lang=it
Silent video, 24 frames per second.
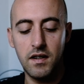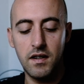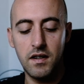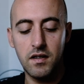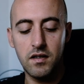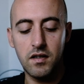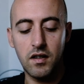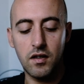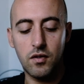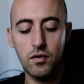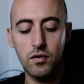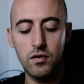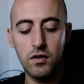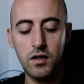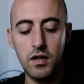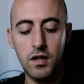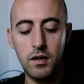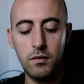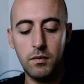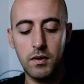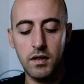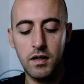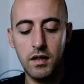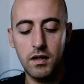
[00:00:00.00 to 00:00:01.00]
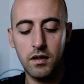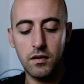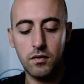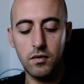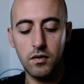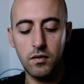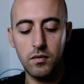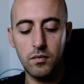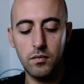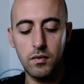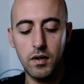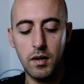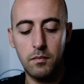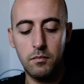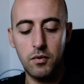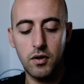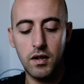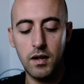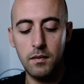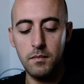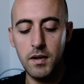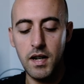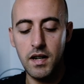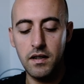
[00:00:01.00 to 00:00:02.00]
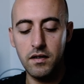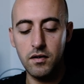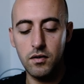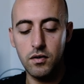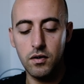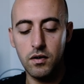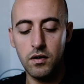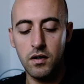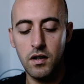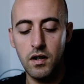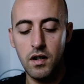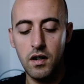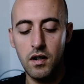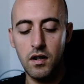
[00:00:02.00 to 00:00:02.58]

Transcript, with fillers: Se continua da, con un abbonamento,